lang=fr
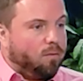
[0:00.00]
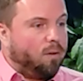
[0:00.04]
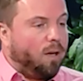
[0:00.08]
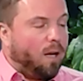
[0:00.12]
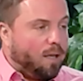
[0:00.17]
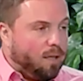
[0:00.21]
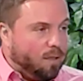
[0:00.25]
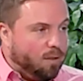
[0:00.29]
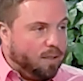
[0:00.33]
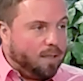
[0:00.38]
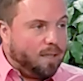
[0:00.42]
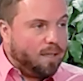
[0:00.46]

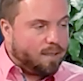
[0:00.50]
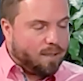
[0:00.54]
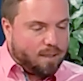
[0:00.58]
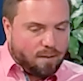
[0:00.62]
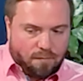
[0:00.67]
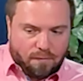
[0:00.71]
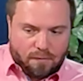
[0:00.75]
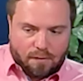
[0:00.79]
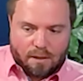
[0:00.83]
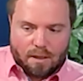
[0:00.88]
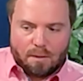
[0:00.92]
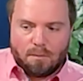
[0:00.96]
Voilà, l'idée
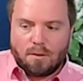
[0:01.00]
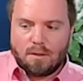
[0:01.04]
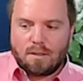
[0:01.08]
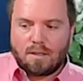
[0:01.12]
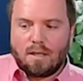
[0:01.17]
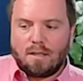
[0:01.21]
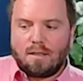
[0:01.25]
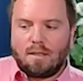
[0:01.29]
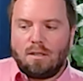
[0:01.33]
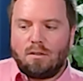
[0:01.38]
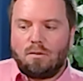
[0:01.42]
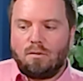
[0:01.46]
c'est vraiment
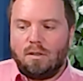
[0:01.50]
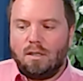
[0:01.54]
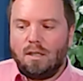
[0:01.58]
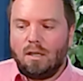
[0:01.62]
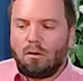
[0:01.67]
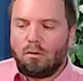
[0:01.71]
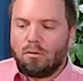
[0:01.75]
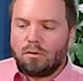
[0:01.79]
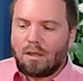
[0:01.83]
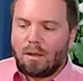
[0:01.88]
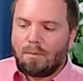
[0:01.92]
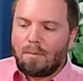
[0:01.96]
ça, c'est de se
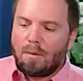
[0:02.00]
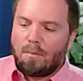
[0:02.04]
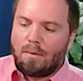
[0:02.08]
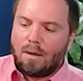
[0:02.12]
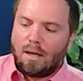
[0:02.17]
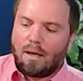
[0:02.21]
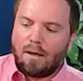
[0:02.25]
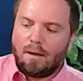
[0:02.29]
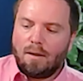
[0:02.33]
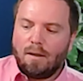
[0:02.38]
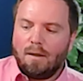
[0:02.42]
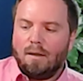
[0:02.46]
dire, on a même
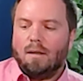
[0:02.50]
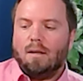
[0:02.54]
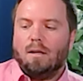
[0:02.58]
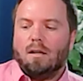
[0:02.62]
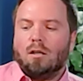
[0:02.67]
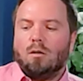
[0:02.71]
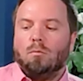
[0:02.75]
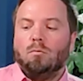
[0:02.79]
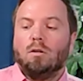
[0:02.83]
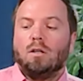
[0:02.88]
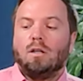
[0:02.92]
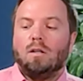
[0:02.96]
la,
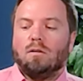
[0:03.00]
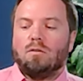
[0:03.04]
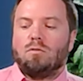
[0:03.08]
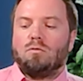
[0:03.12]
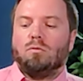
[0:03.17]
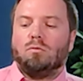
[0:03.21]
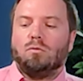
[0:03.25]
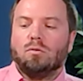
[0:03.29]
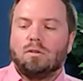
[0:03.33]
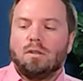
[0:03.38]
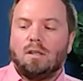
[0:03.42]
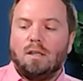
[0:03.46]
comme le client est
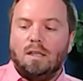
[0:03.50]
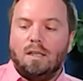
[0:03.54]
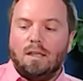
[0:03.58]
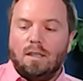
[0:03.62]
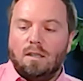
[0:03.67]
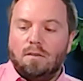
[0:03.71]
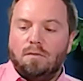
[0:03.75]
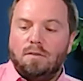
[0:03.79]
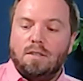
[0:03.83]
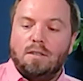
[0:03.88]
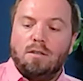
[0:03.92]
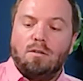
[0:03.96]
sous contrat, il a
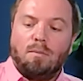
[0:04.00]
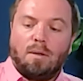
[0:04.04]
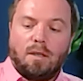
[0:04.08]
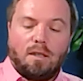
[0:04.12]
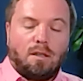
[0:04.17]
des visites de